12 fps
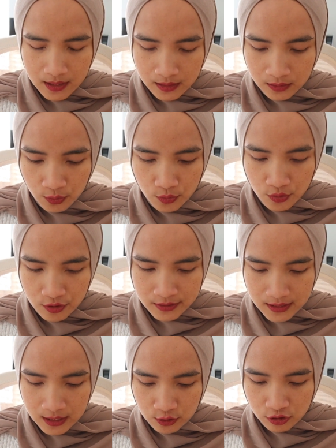nah
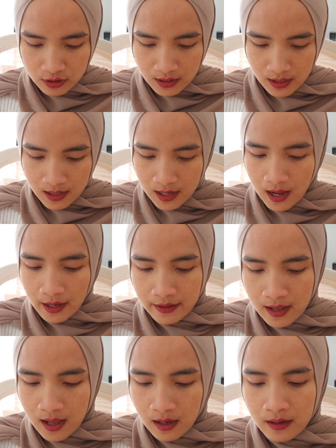terus selanjutnya
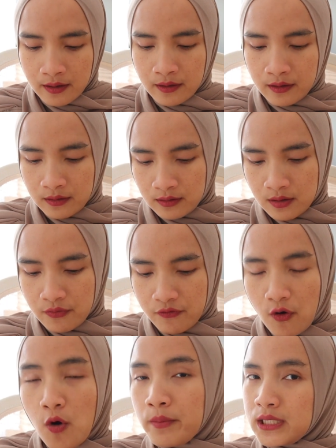ada
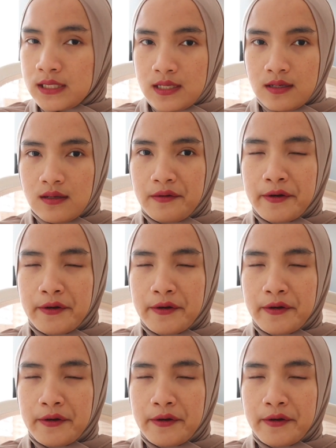deformity.